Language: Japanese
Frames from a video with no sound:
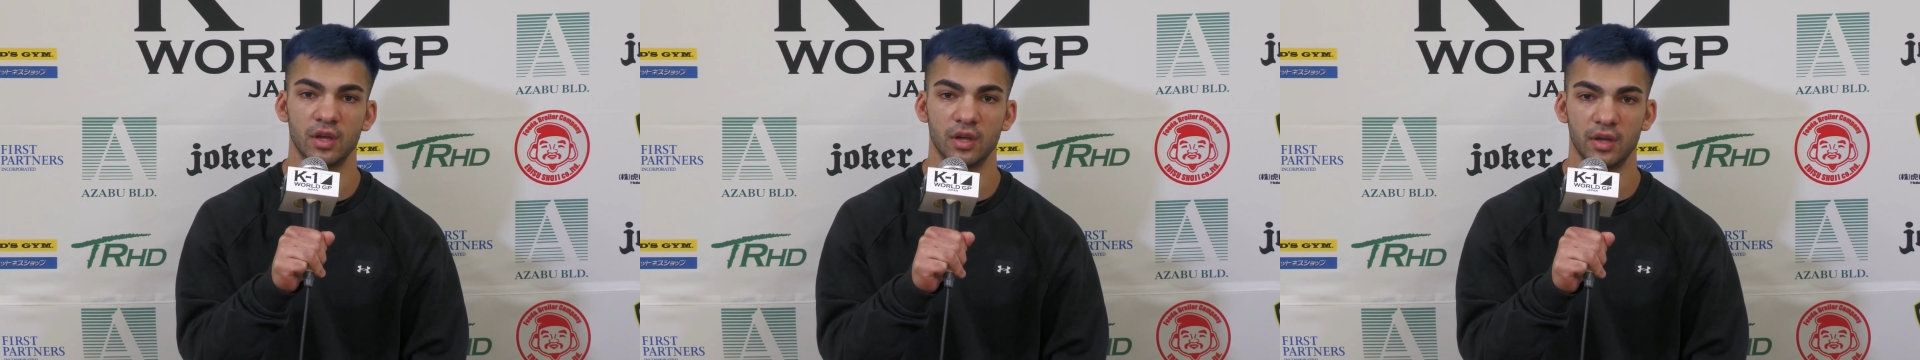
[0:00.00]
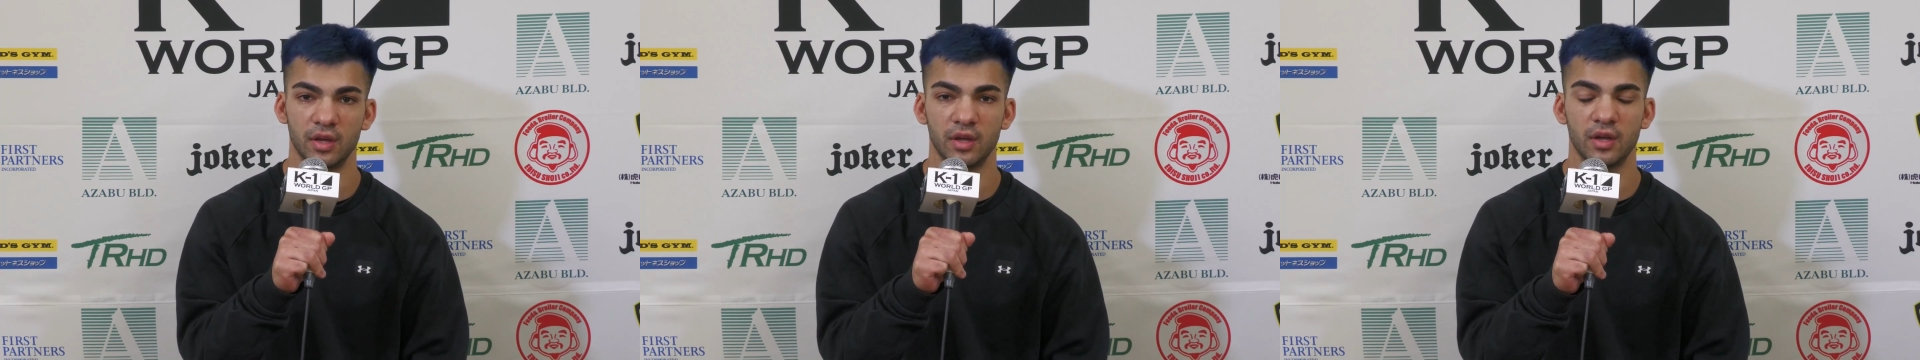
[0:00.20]

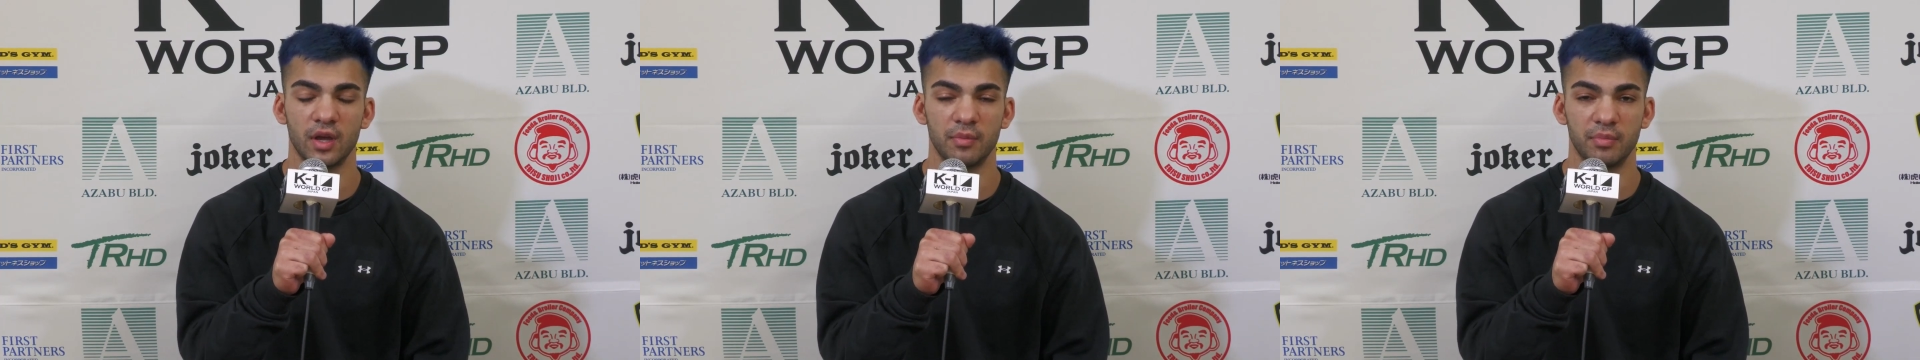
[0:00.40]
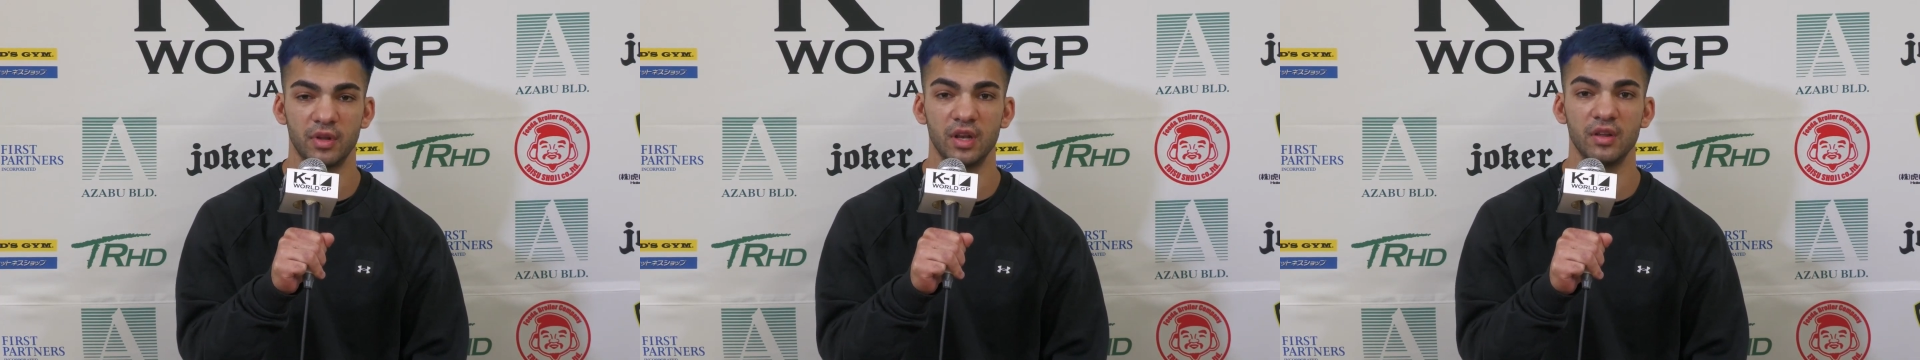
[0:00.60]
Uh,
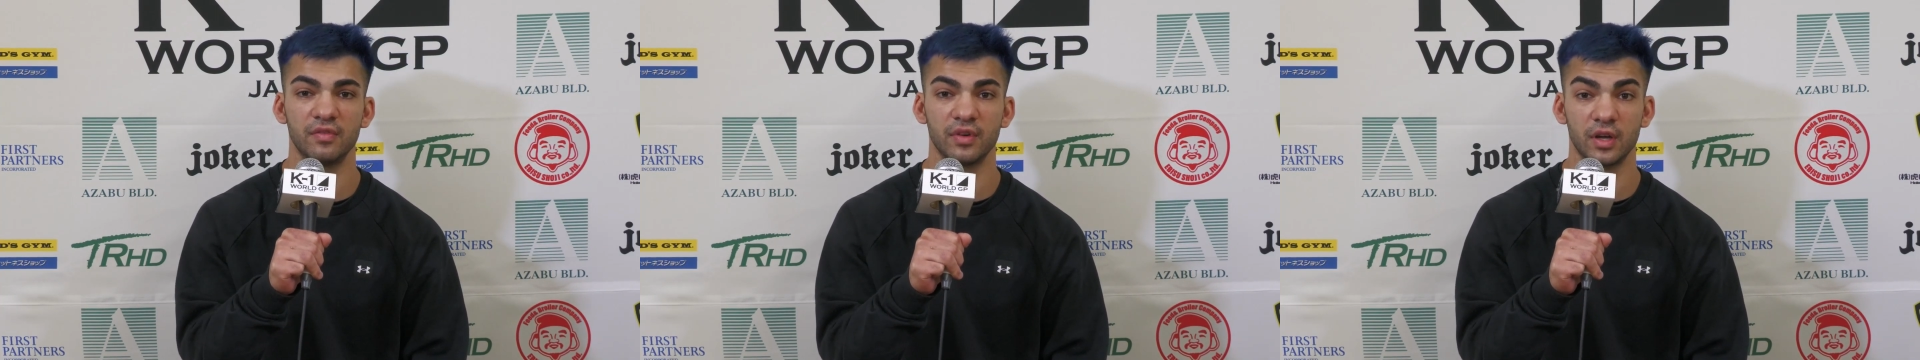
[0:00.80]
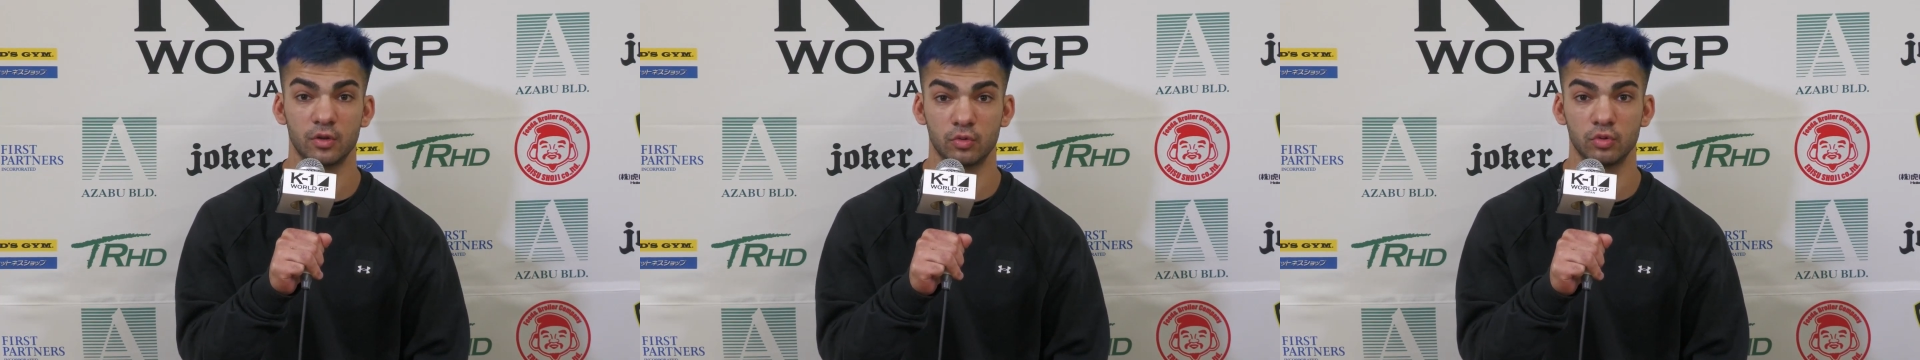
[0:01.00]
I believe
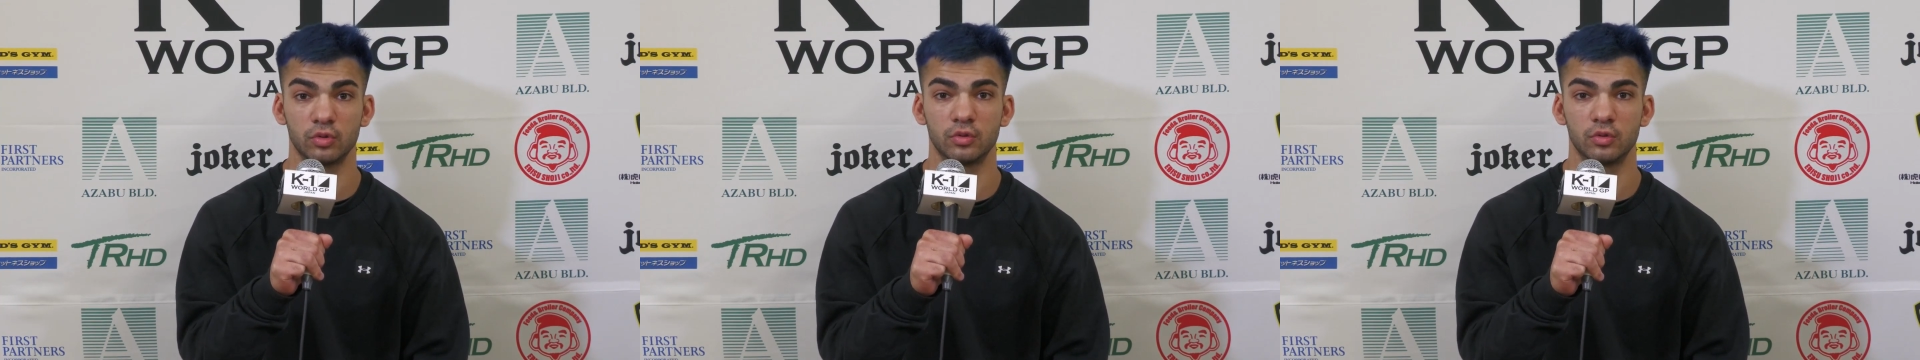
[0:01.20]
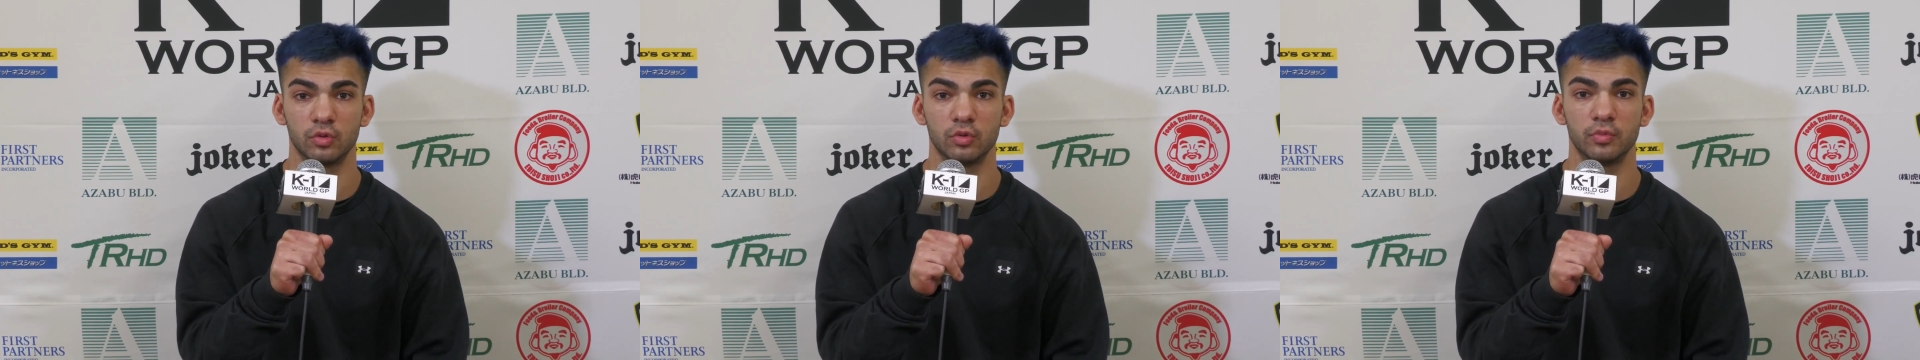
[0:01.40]
I could
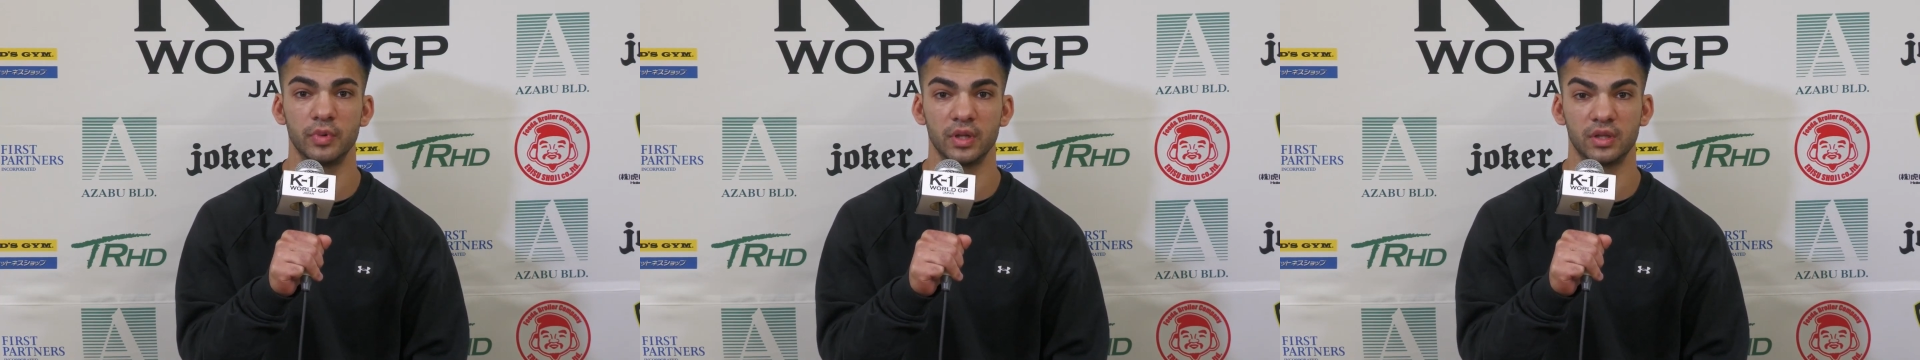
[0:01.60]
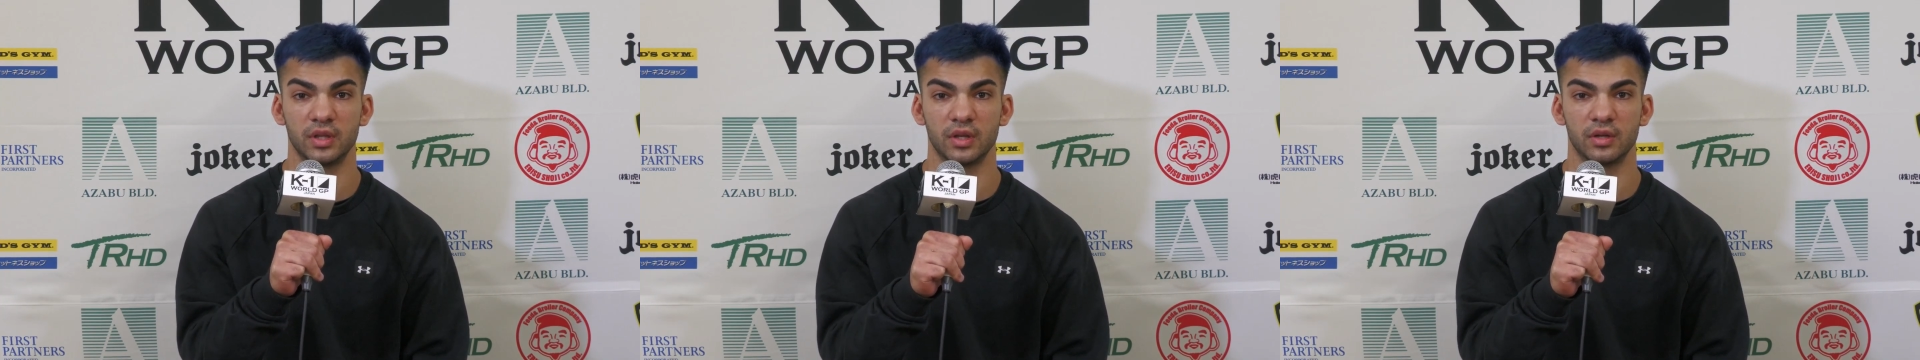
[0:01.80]
do
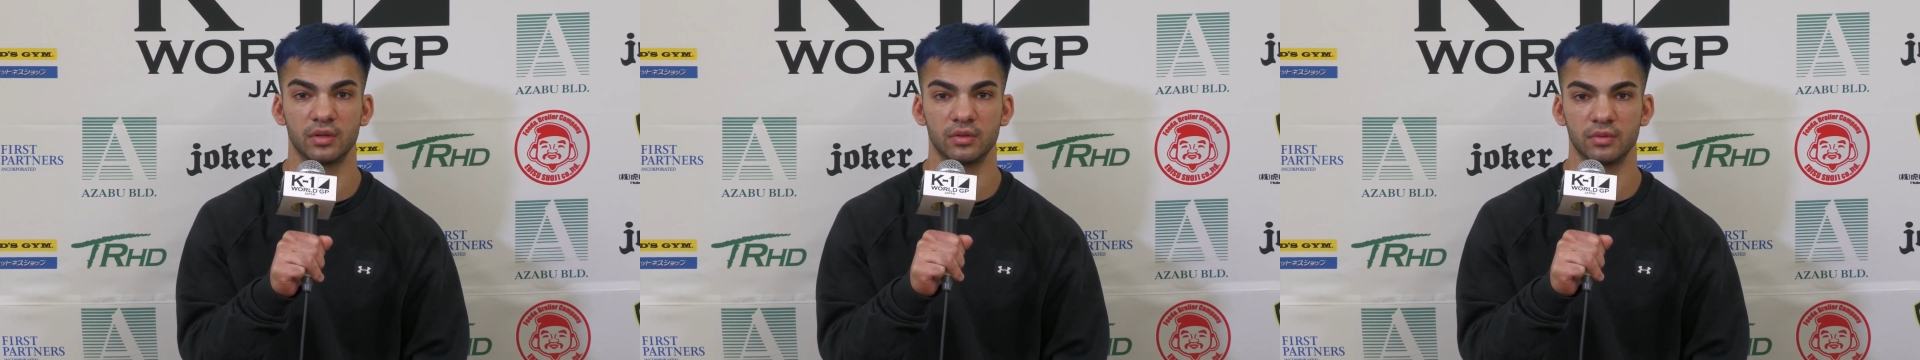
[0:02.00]
better.